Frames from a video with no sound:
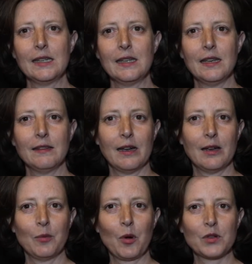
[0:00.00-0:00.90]
qui est
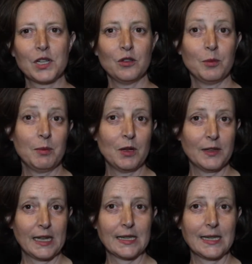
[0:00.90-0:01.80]
un projet de
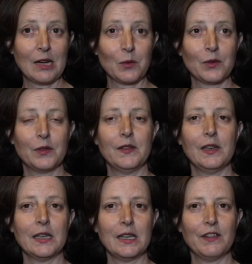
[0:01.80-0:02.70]
bibliothèque salon de
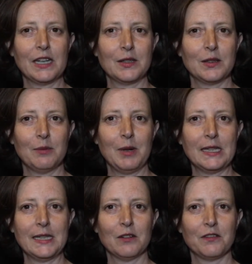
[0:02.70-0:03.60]
thé qui va se
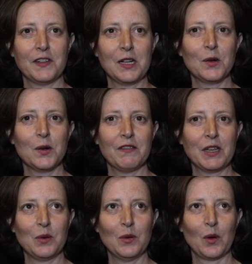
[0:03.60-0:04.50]
déplacer en vélo
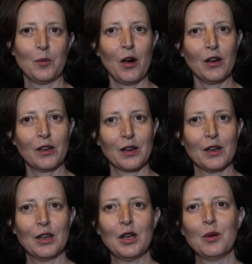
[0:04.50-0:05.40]
avec une remorque
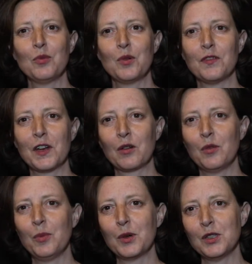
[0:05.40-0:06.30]
pour offrir
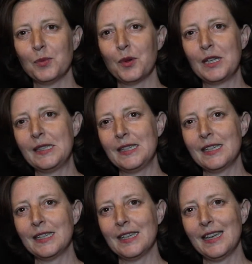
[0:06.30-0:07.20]
une pause poétique
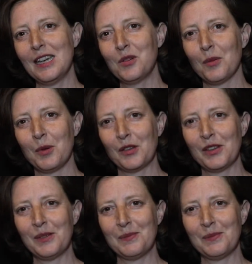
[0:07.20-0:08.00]
et gourmande.